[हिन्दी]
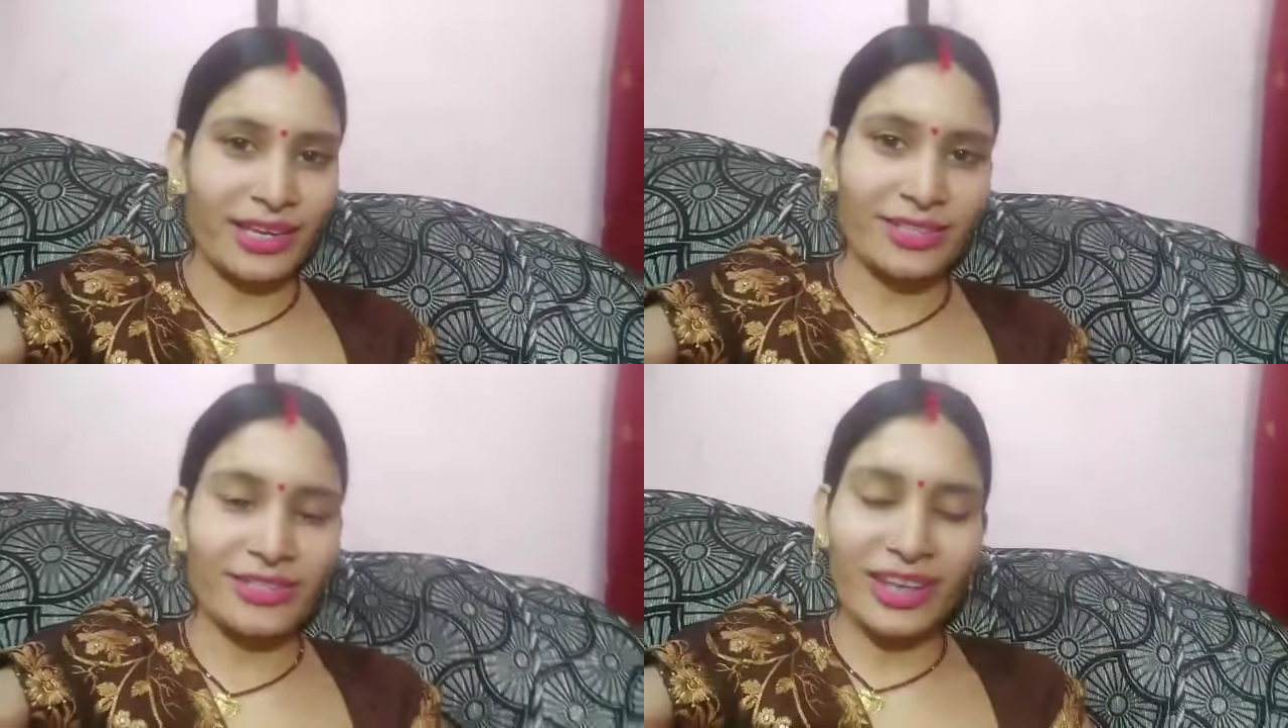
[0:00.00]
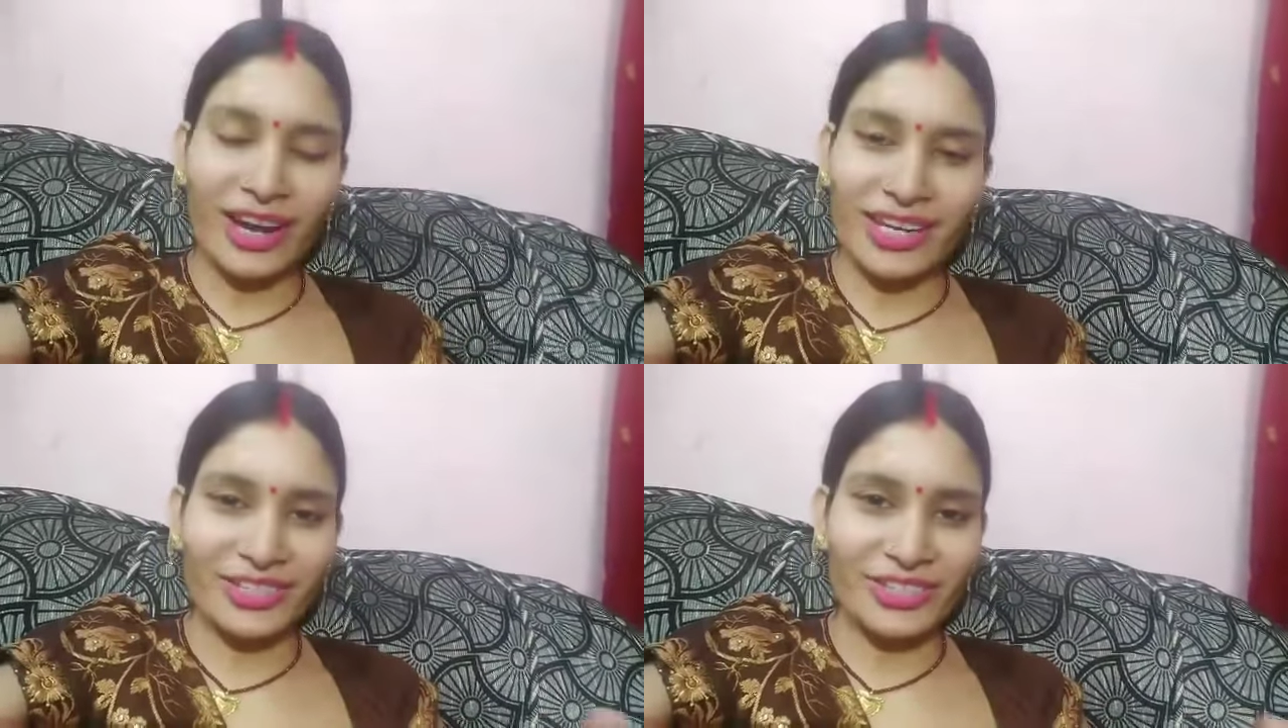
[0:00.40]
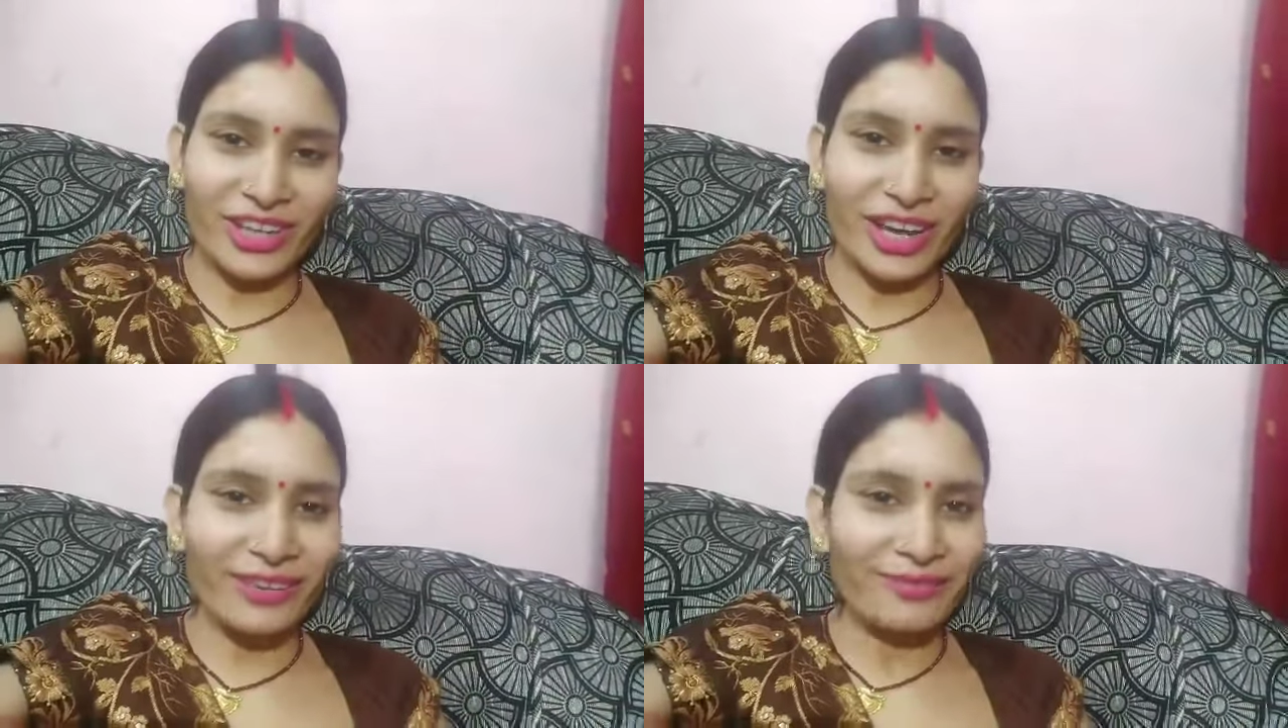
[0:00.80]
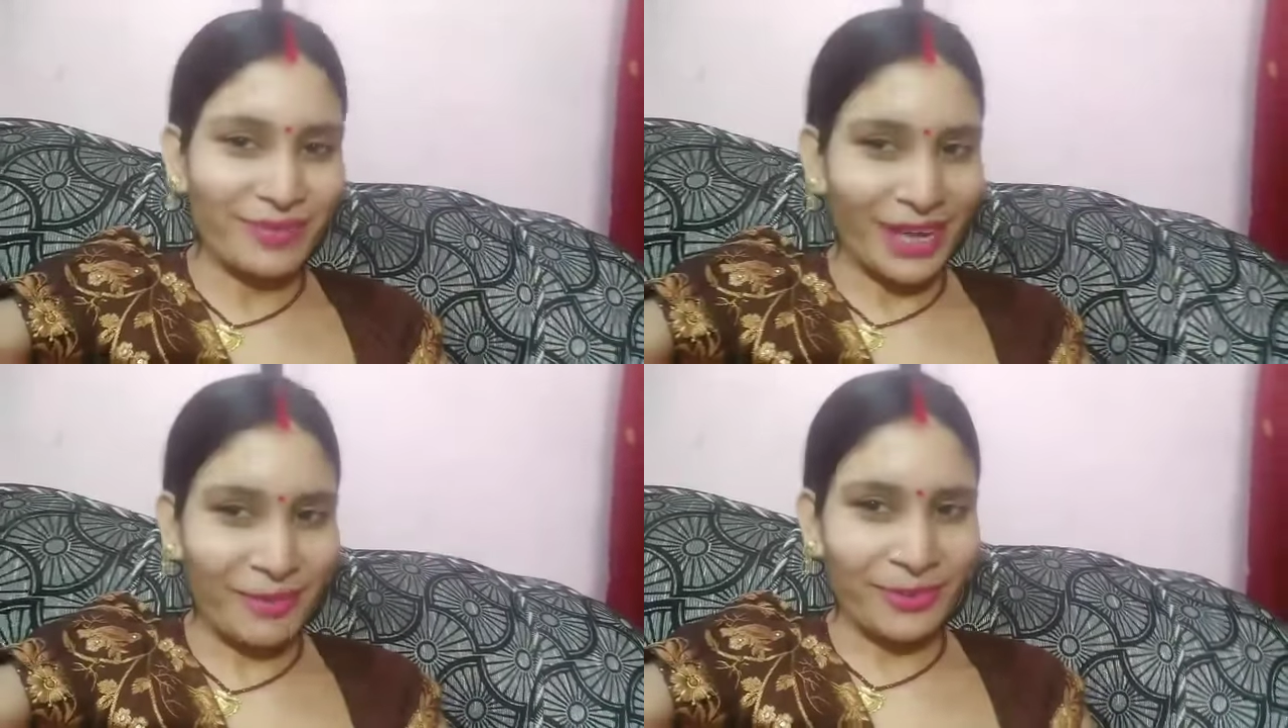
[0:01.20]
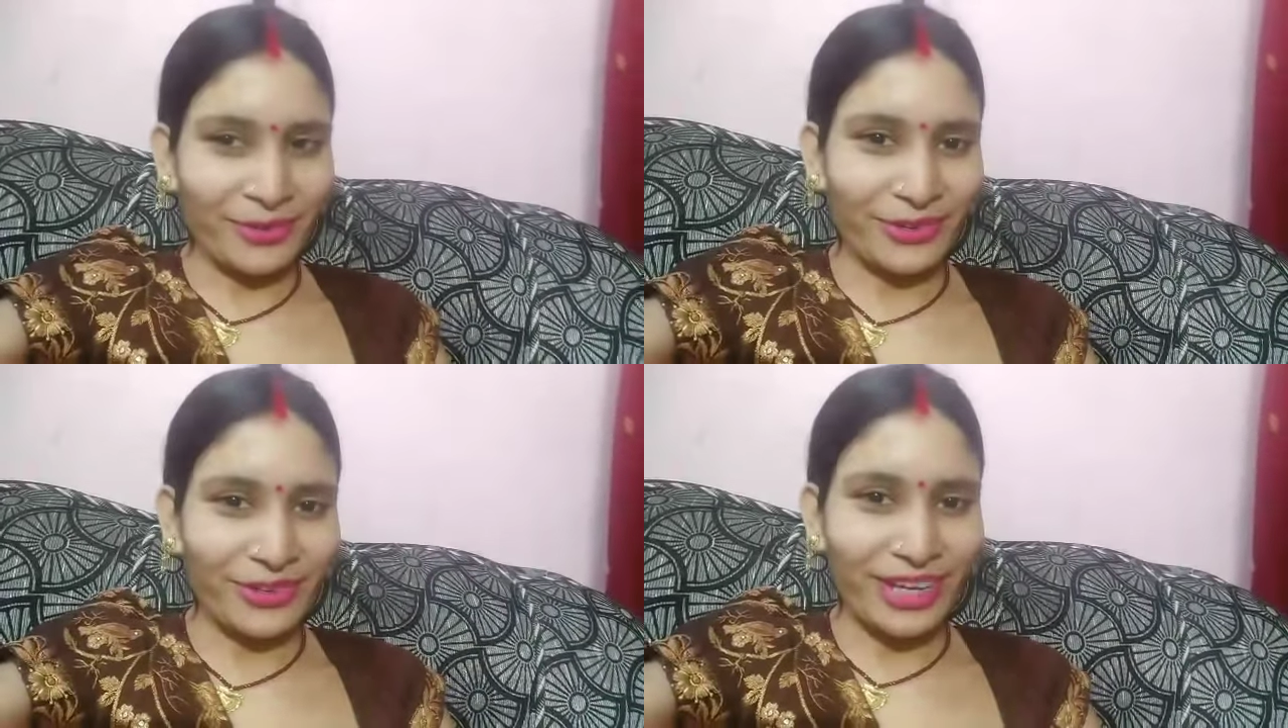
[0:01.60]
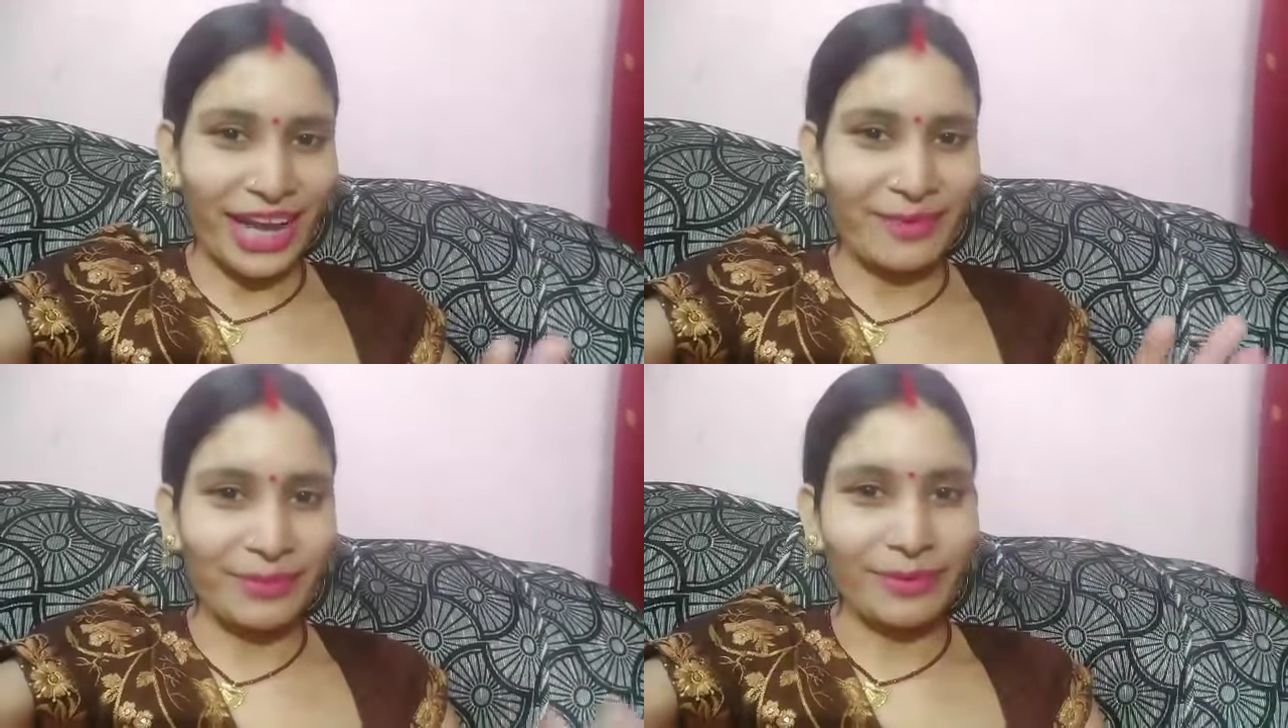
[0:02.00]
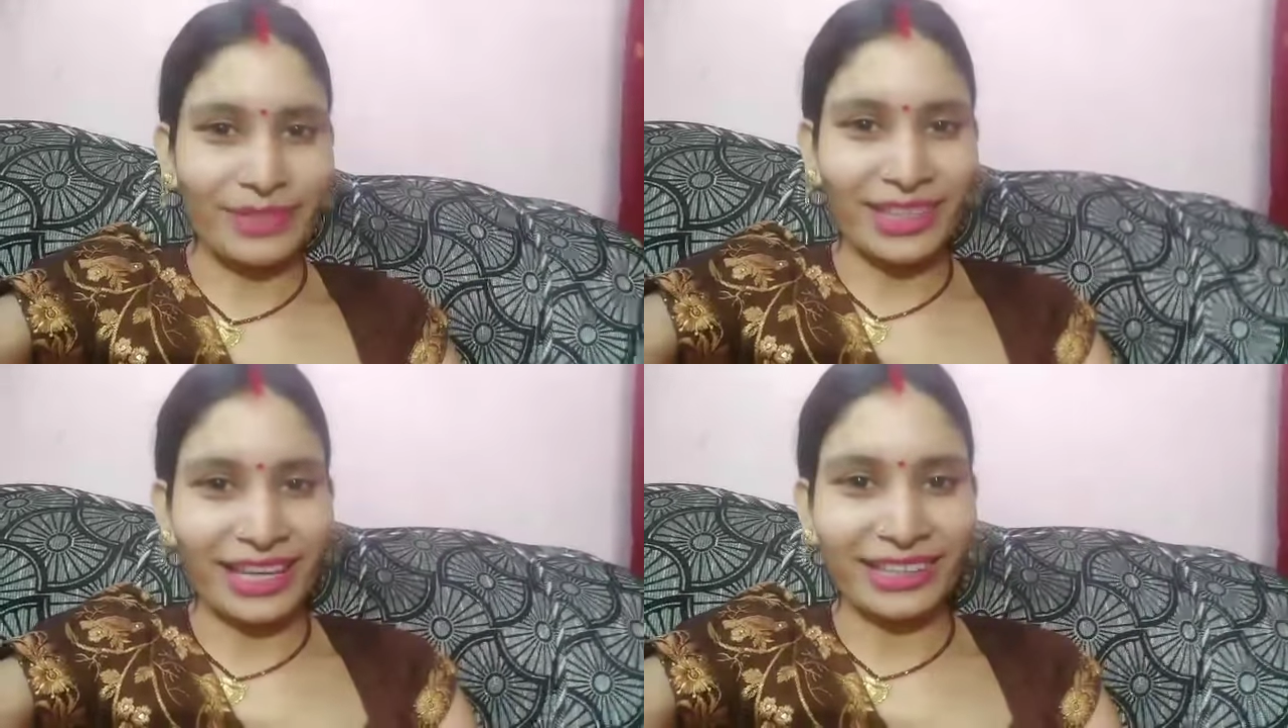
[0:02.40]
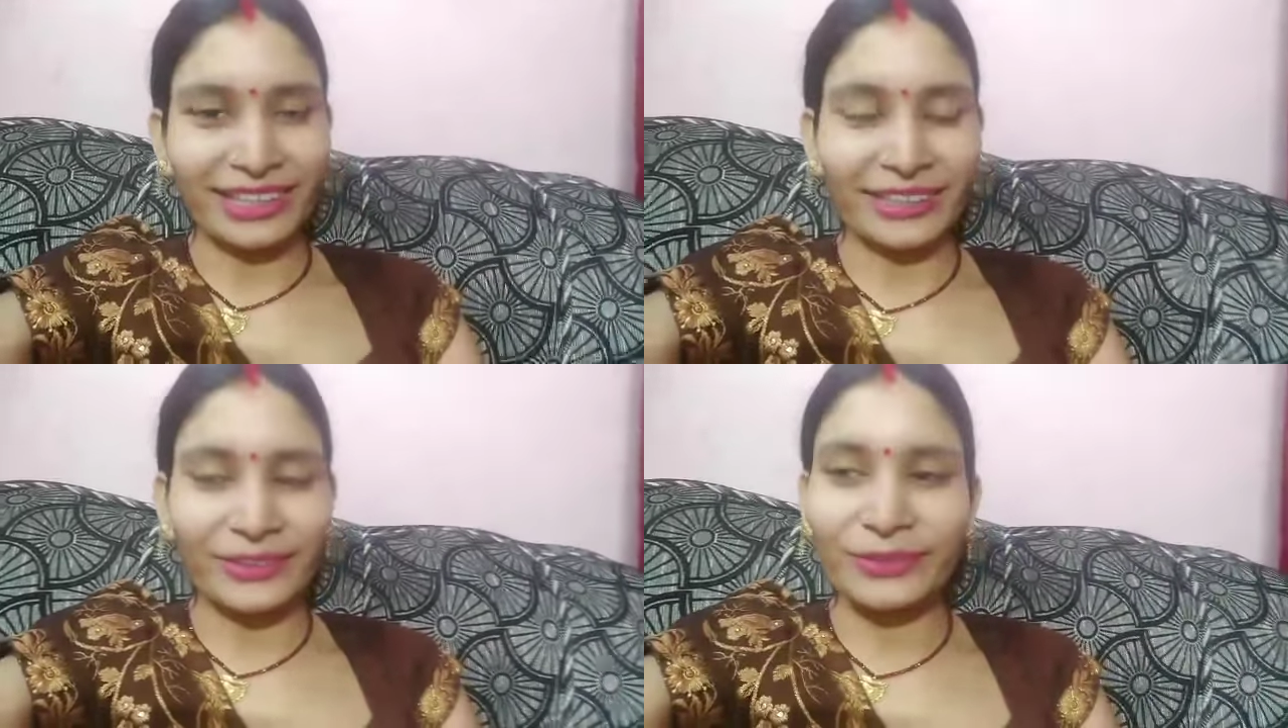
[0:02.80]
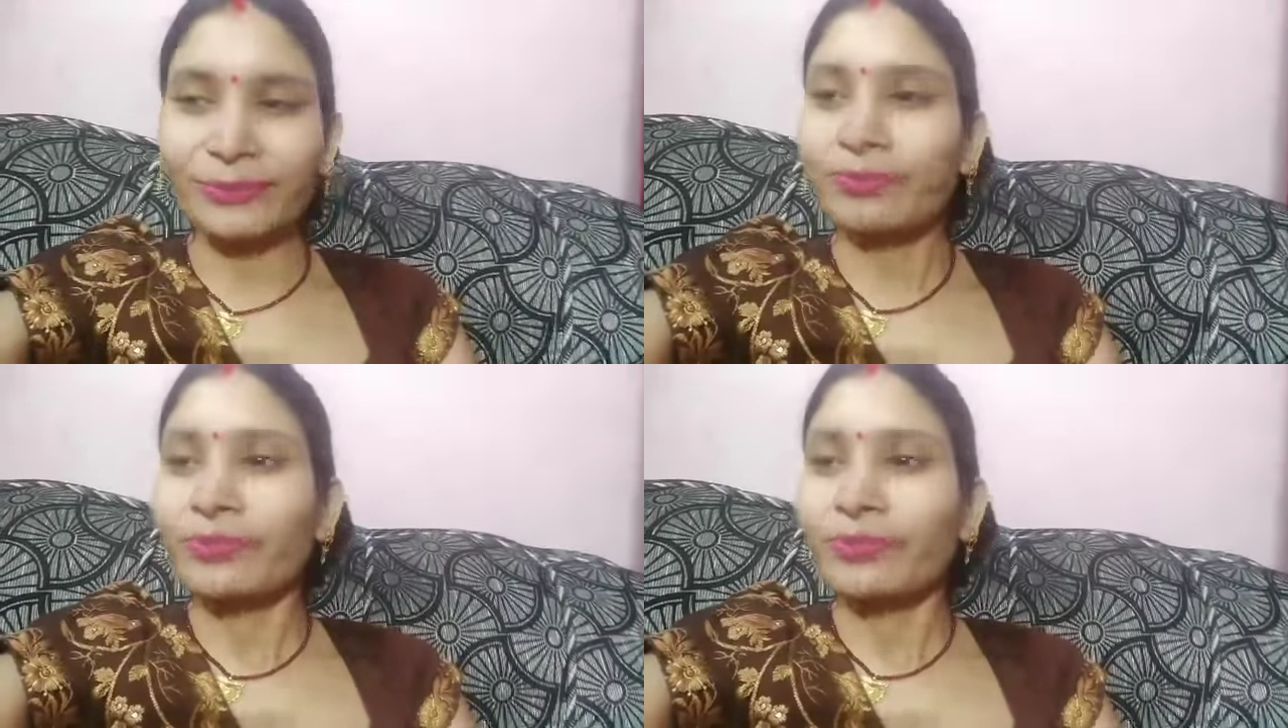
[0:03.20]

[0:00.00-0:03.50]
है साढ़े चार मैं आप लोग को टाइम भी बता देती हूँ